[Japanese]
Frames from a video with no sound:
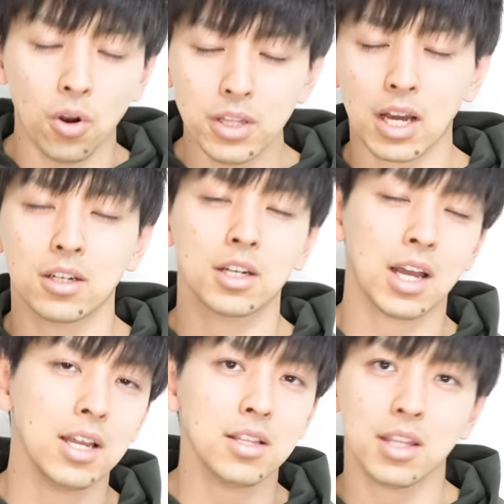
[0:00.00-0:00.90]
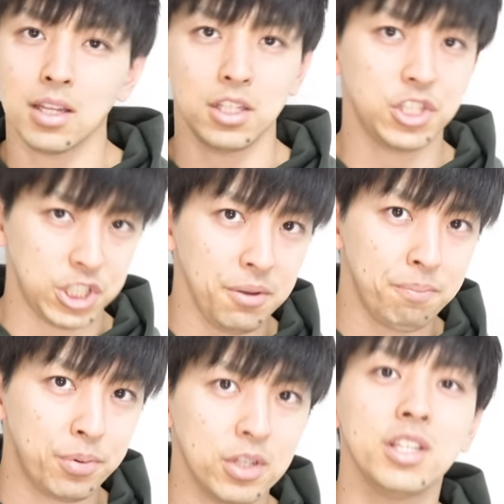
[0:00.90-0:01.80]
とにかく簡単に
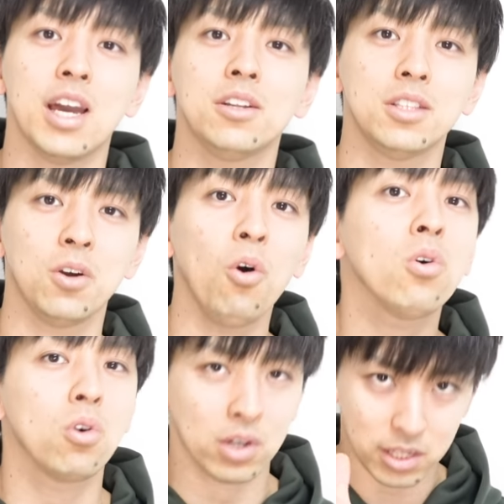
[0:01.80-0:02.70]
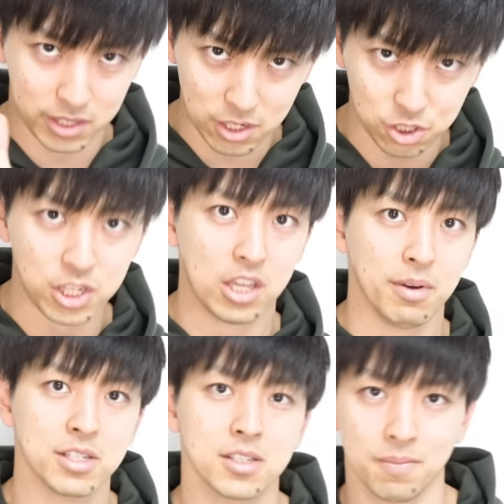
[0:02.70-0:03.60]
シンプルにやるって方を今回伝授していきます。